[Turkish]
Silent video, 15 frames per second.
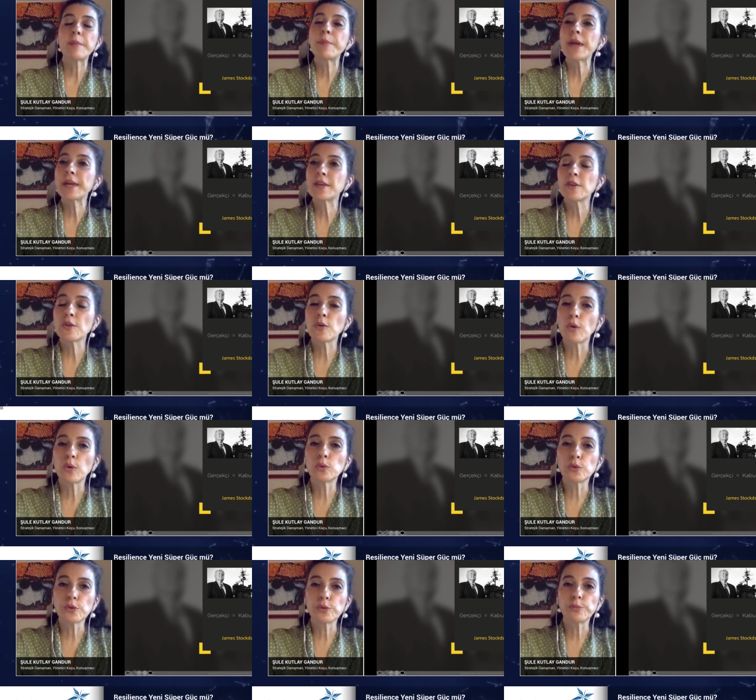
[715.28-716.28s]
yemek yiyor
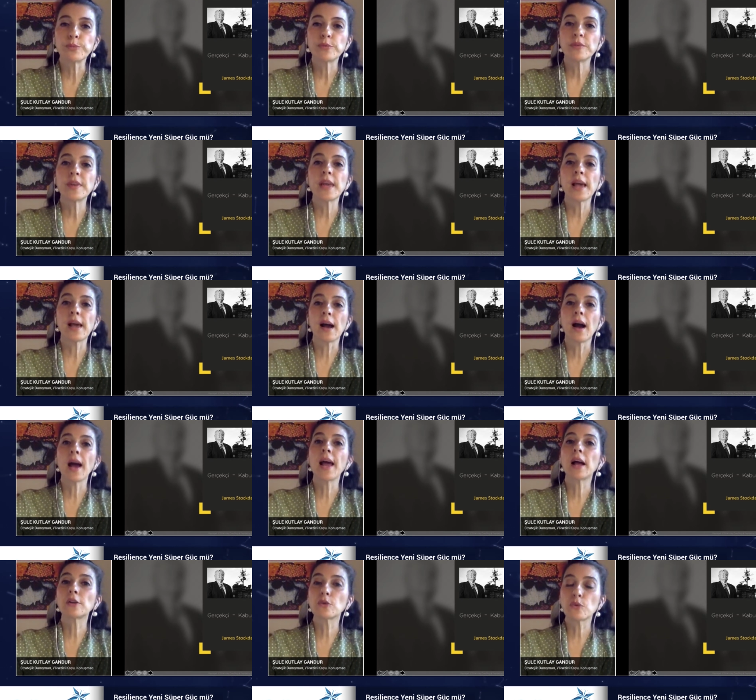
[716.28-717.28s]
olurum diye
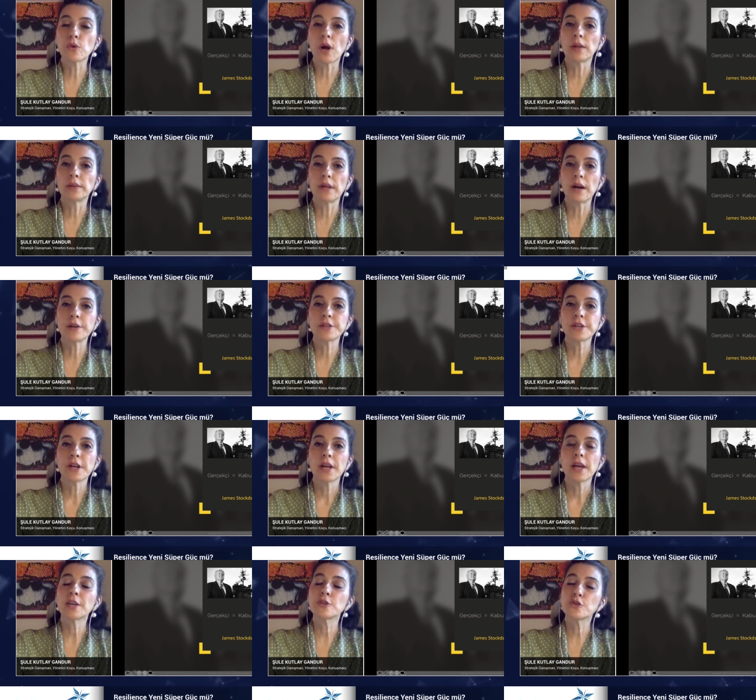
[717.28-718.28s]
hayal kuranlar
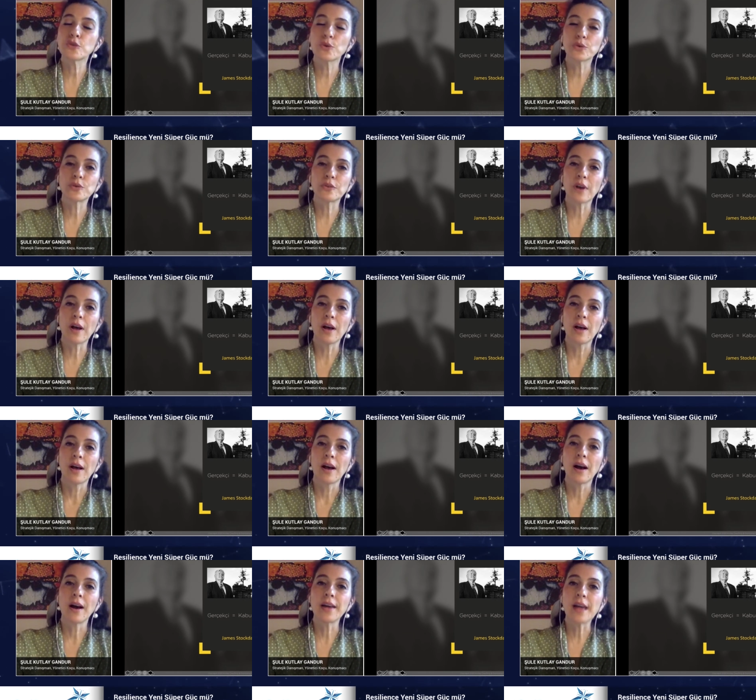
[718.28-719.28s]
en çok da
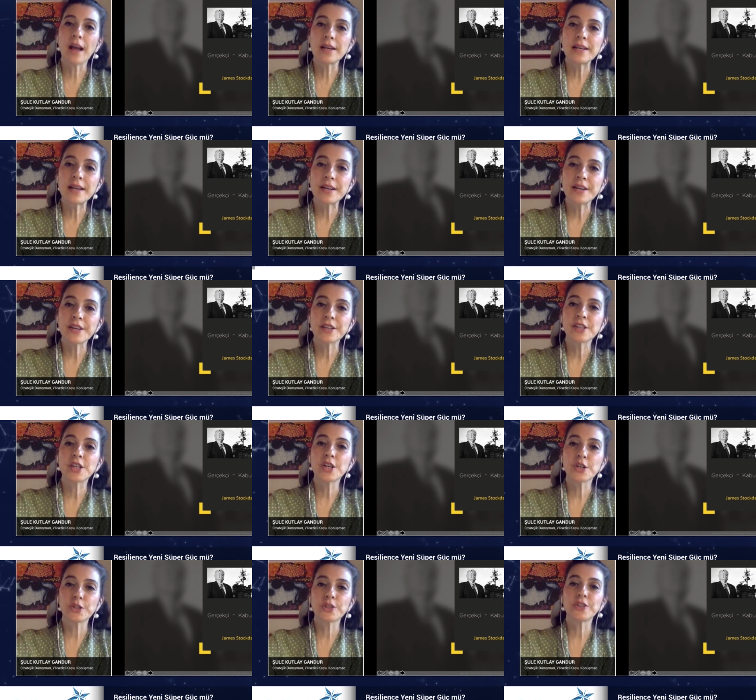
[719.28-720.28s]
hayalleri
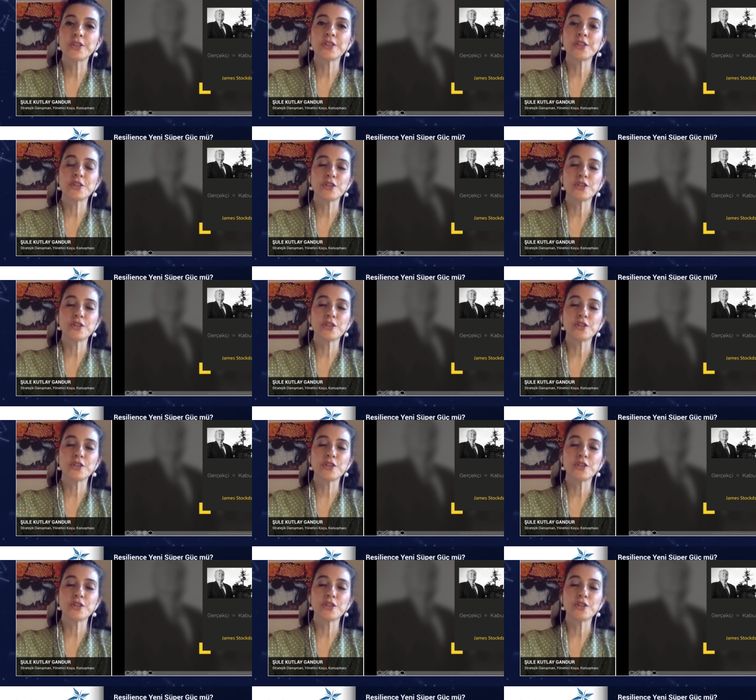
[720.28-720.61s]
kırıldığı